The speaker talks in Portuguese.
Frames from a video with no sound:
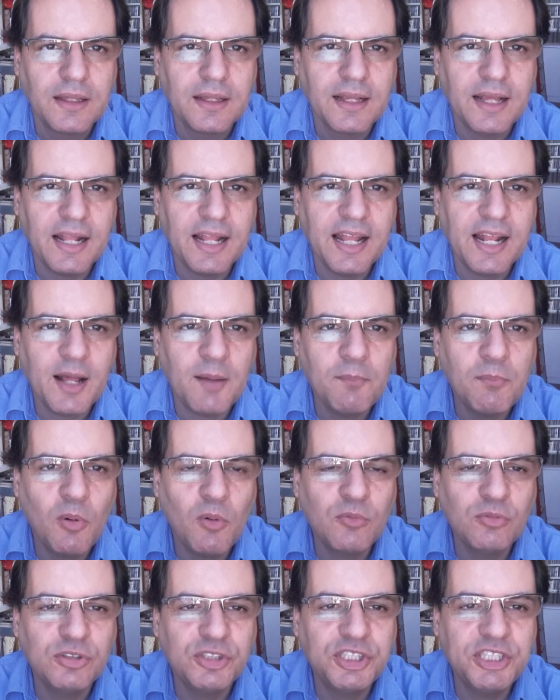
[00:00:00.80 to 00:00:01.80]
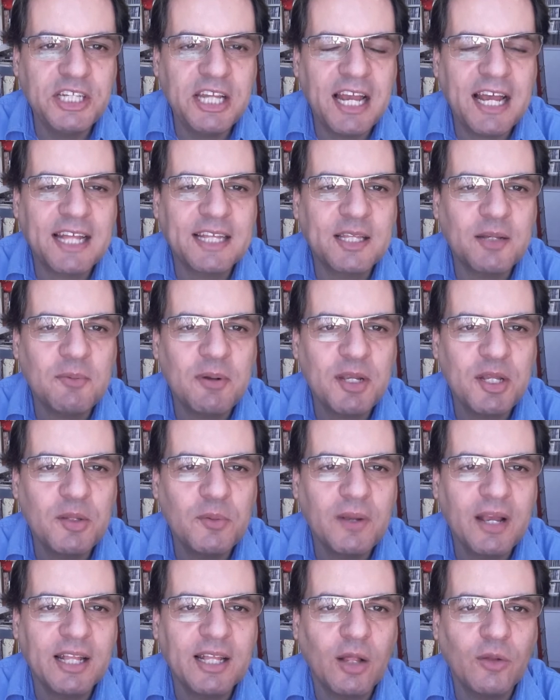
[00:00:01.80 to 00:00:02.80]
Galera, bom dia! Estamos aqui
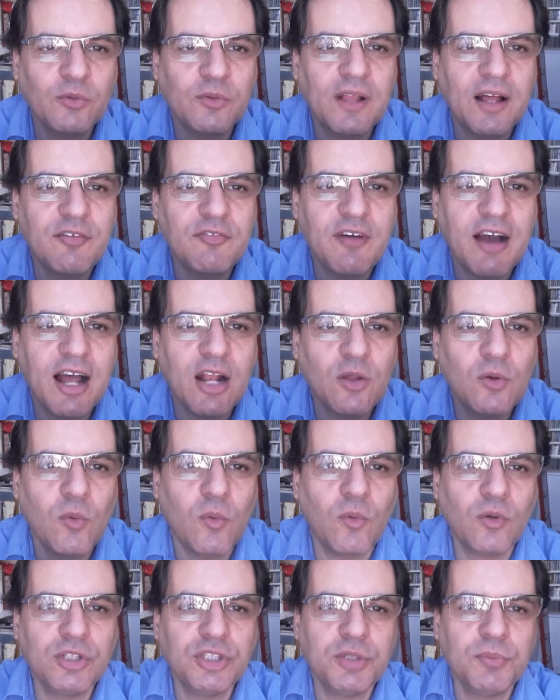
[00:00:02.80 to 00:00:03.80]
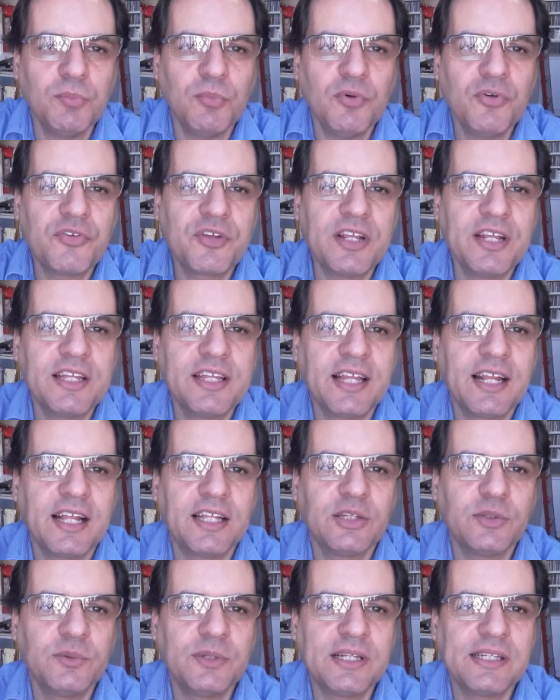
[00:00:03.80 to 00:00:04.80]
no canal do Navarco, onde música e
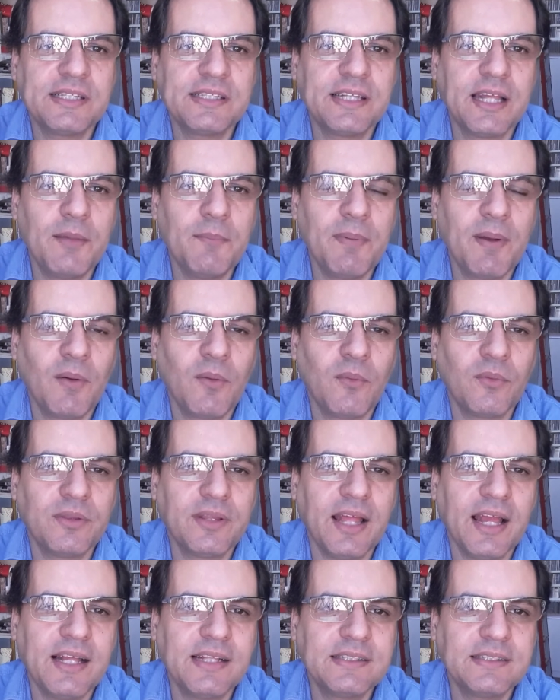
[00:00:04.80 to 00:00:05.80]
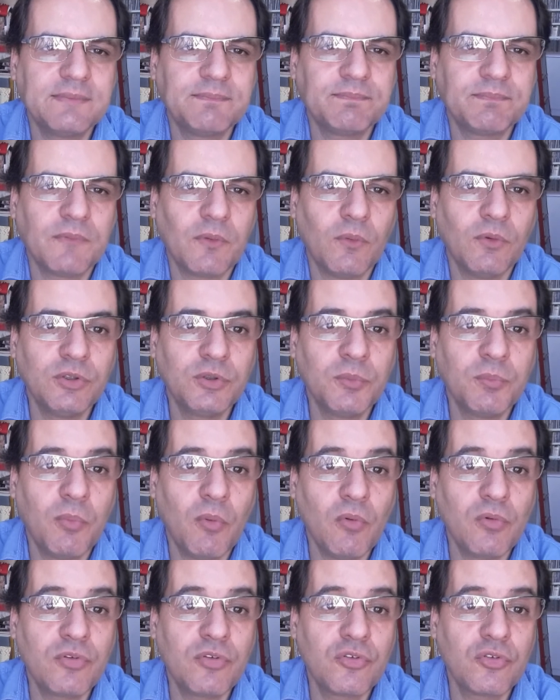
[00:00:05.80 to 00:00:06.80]
literatura sempre acontece. Hoje um
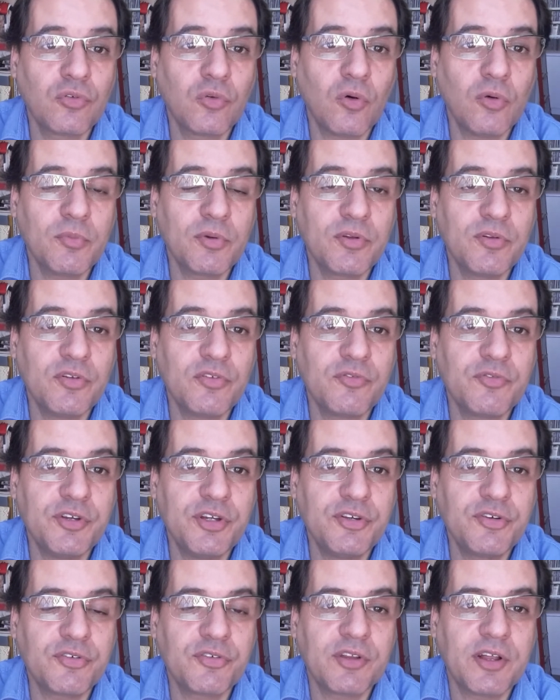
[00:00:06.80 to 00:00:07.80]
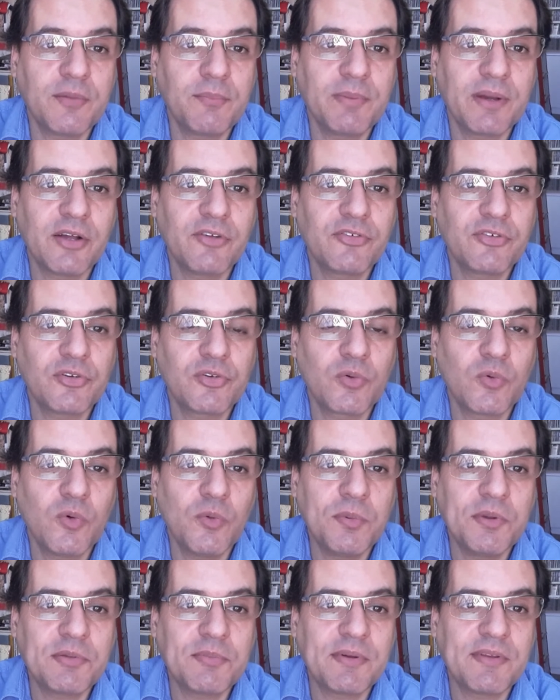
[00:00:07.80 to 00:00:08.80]
pouco de sombra nos vídeos, né? Peço
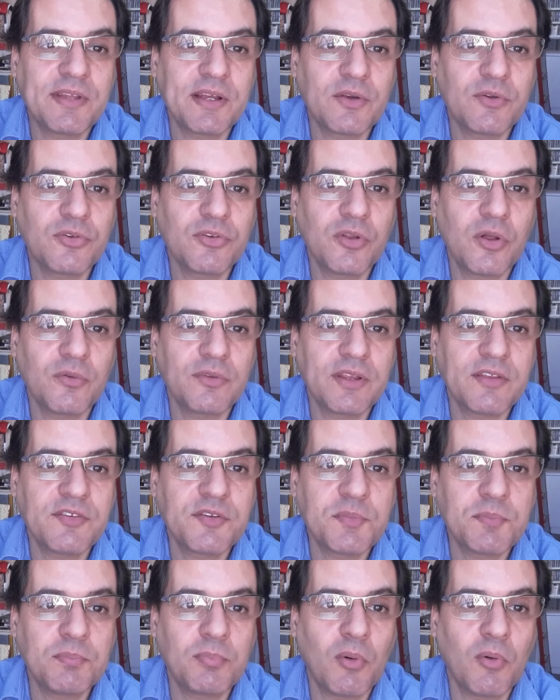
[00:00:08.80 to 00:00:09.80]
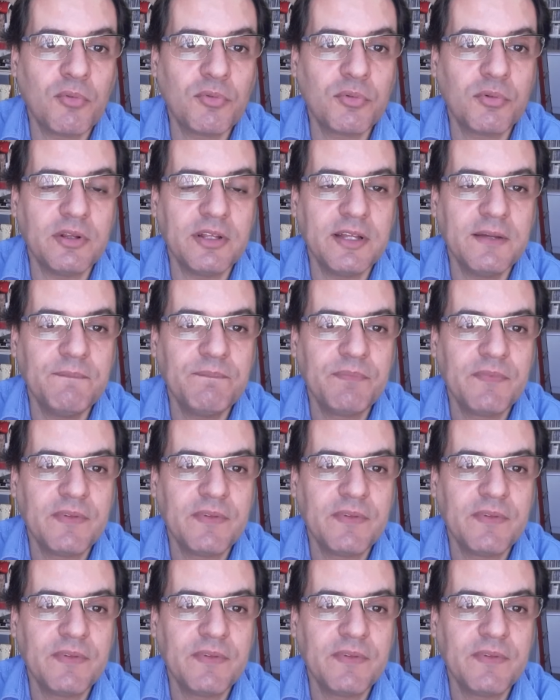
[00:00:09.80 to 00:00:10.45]
desculpas, mas é que o sol está se pondo ali.